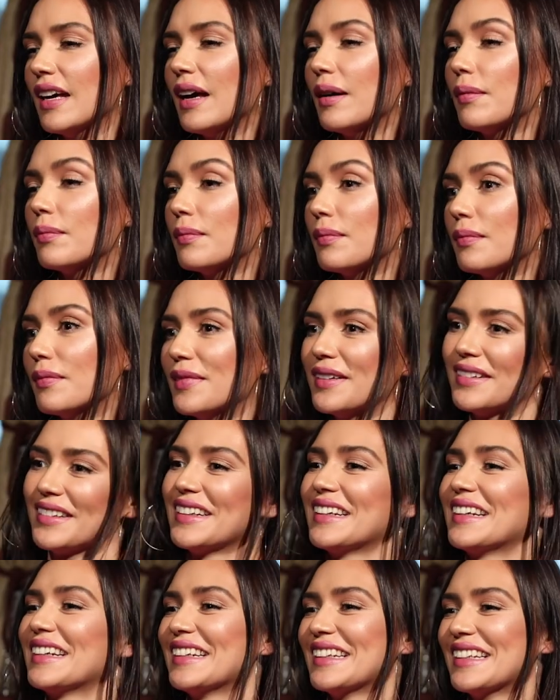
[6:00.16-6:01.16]
эм,
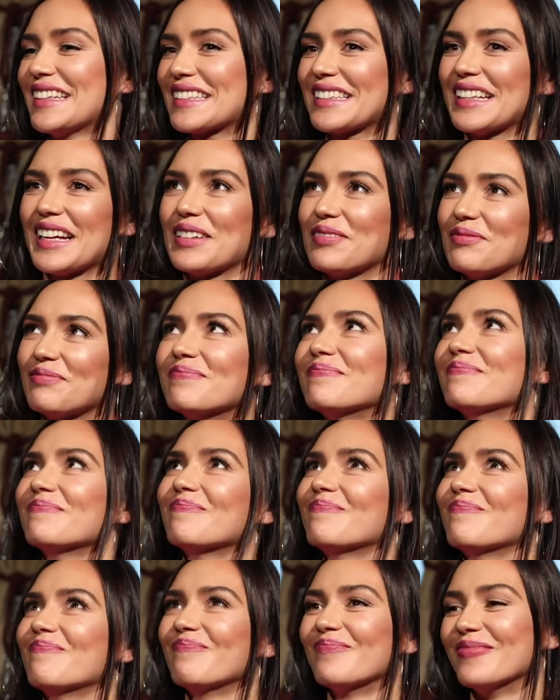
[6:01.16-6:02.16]
не знаю,
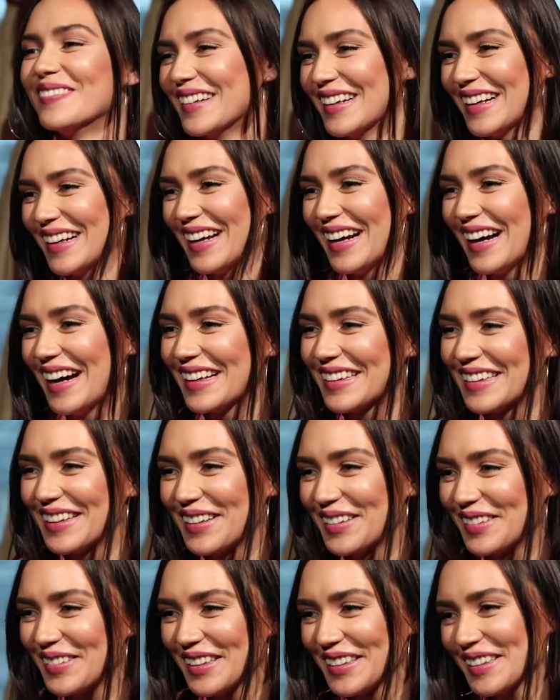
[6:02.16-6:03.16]
м,
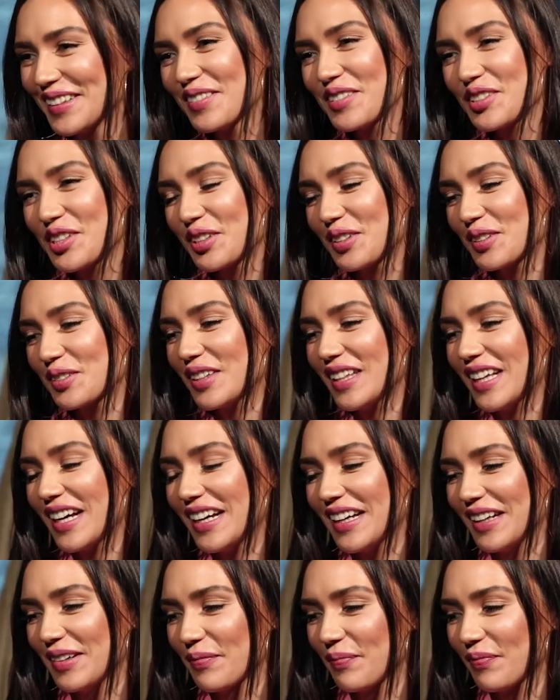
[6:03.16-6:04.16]
она, она очень
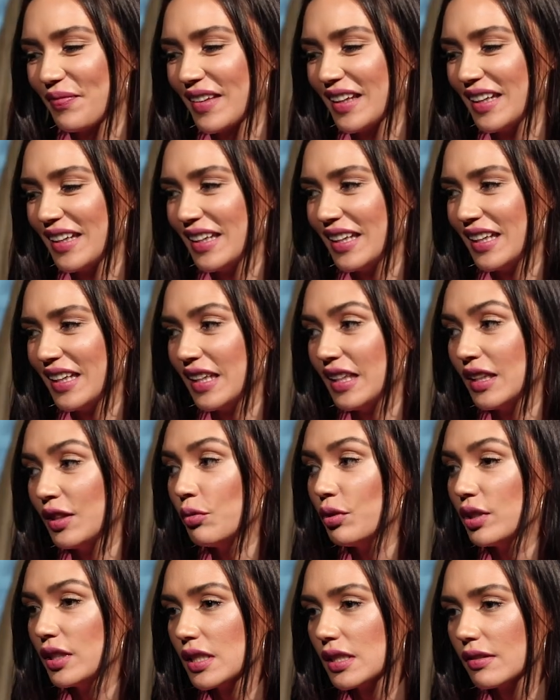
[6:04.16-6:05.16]
крутая.
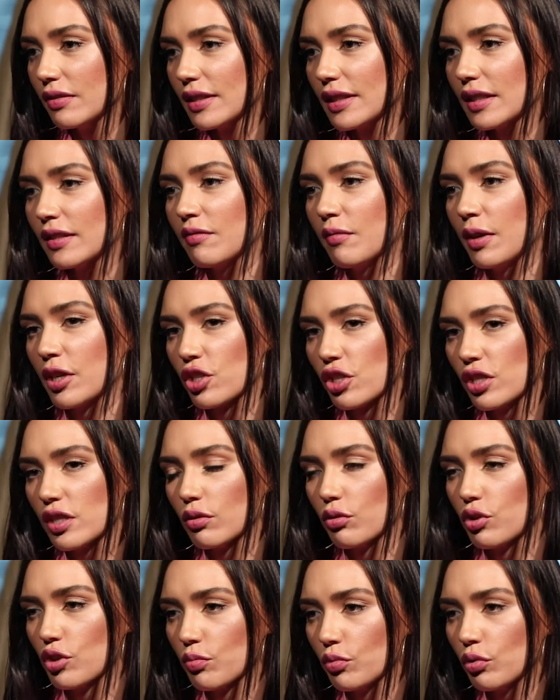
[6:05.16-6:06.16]
Ну и действительно, в моей
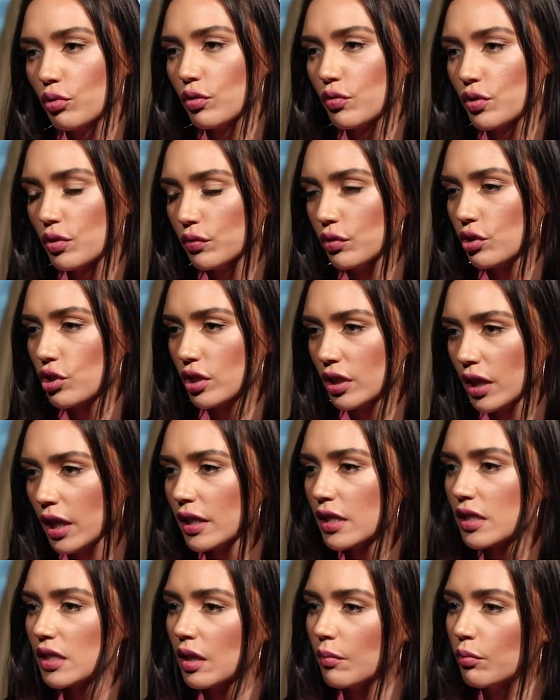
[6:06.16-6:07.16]
жизни очень много всего
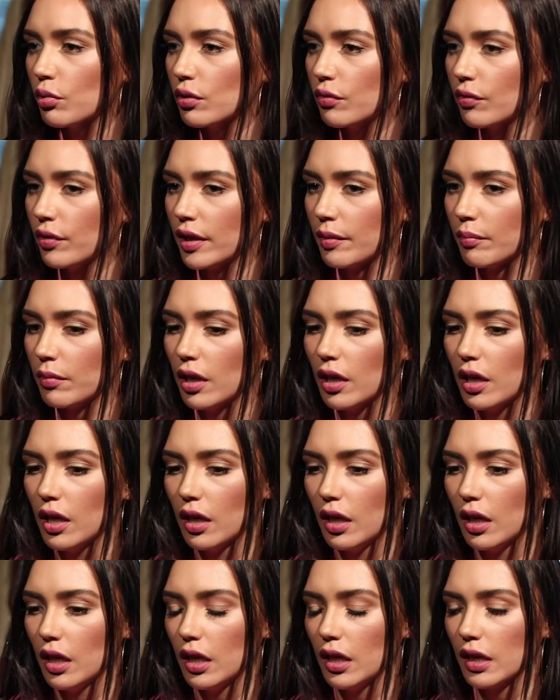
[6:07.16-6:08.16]
начинается на букву М,
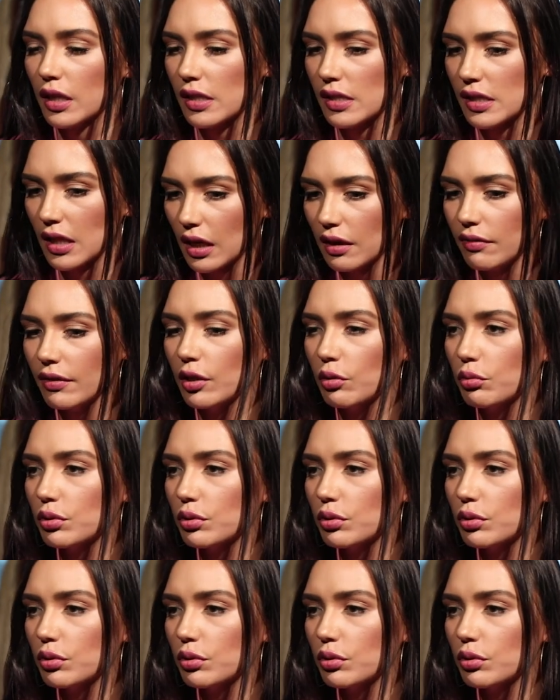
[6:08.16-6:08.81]
э, знаковые